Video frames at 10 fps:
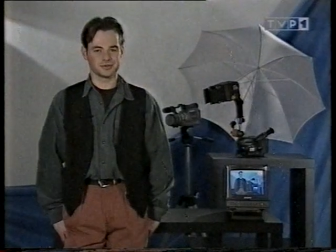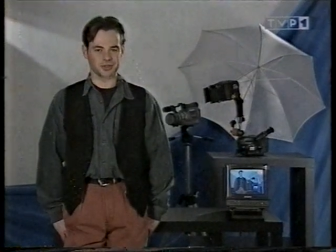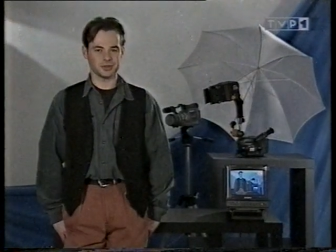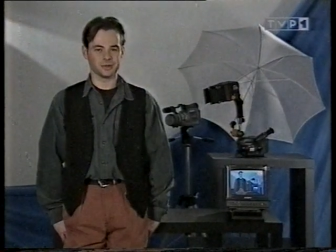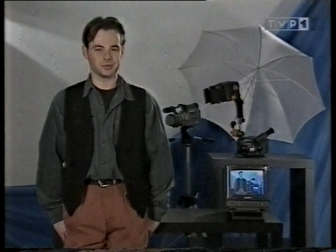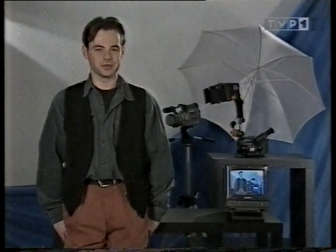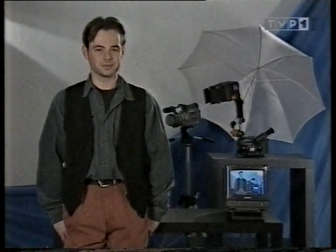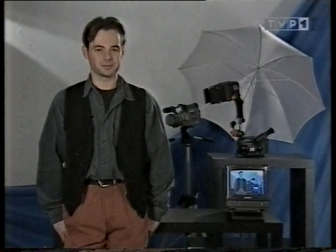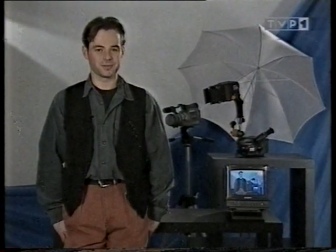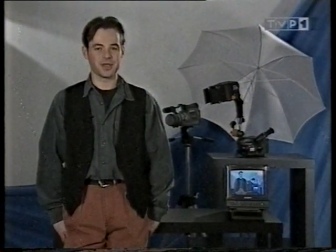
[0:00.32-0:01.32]
Dzień dobry.
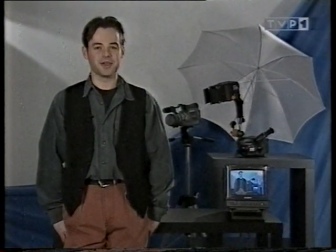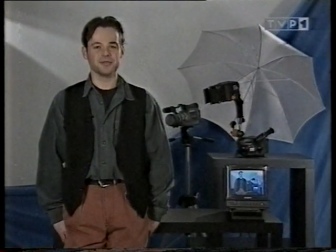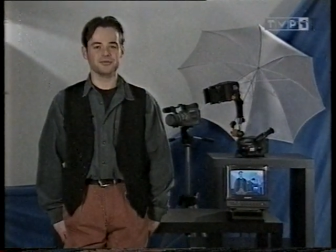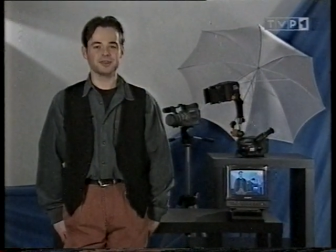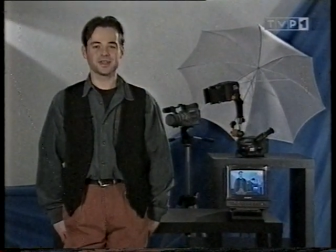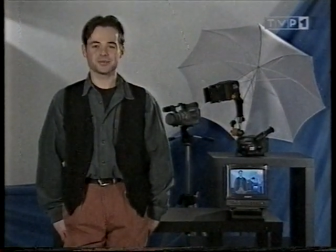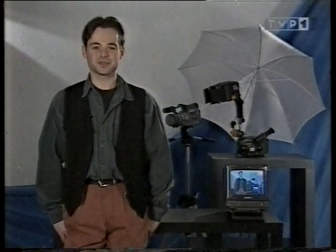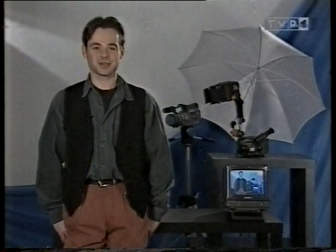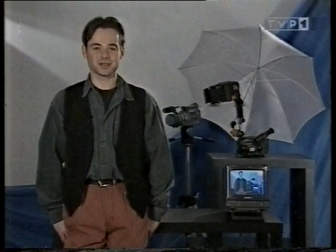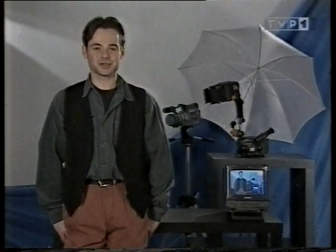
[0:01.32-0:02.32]
Witam
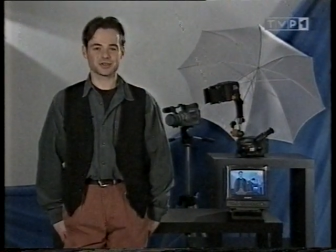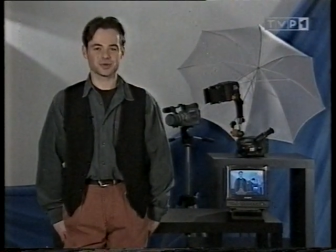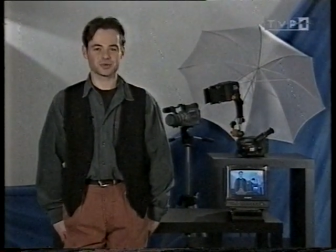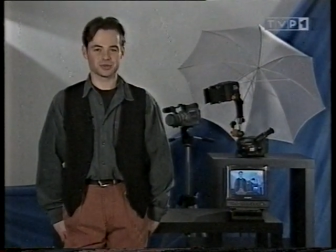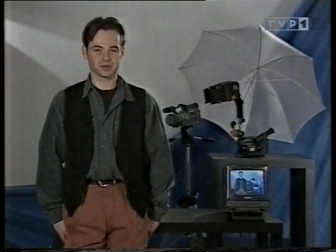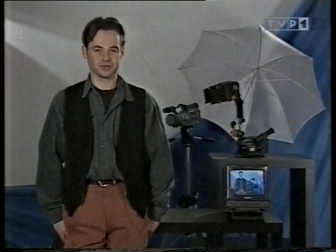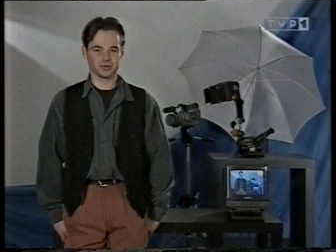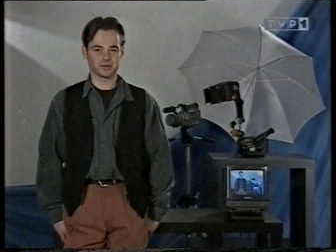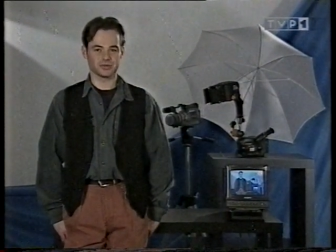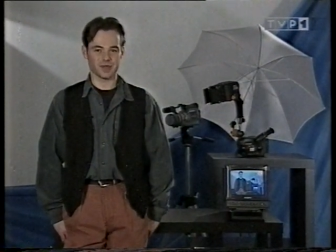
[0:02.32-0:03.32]
serdecznie
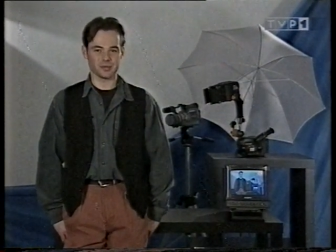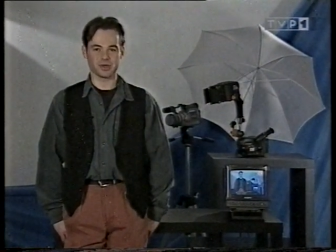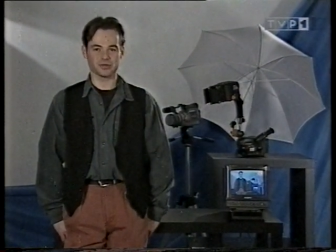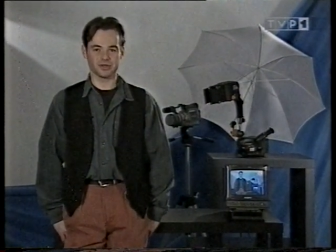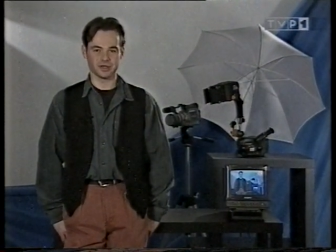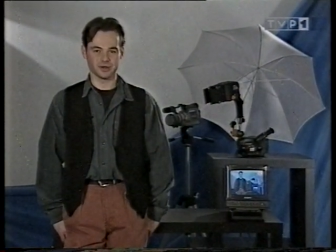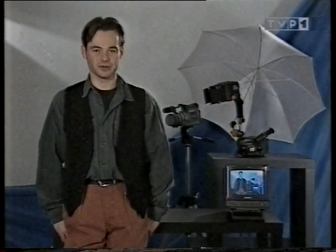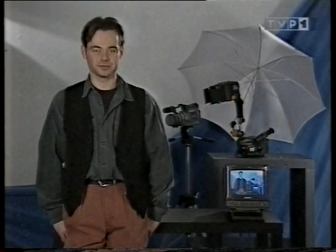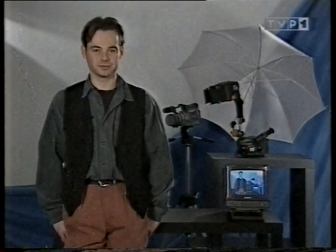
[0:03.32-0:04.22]
użytkowników kamer wideo.